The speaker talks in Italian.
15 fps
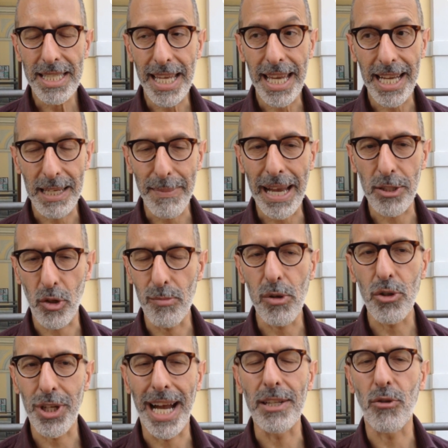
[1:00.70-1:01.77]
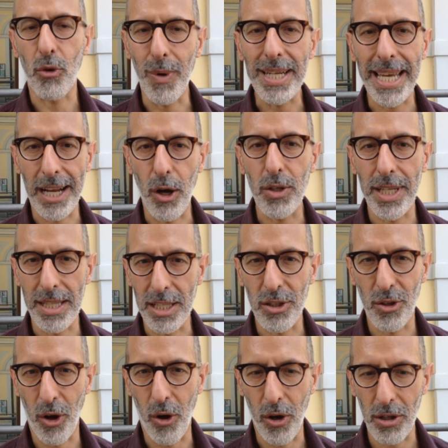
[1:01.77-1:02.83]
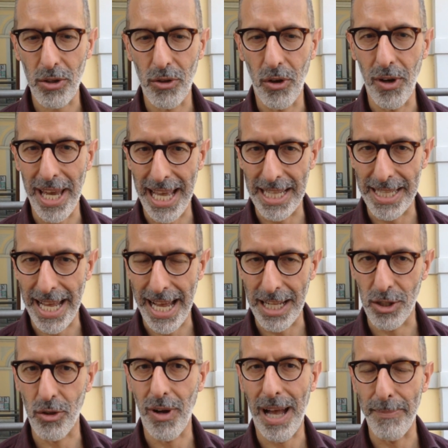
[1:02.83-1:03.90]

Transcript: se è rimasto bocciato qualche cosa di storto è andato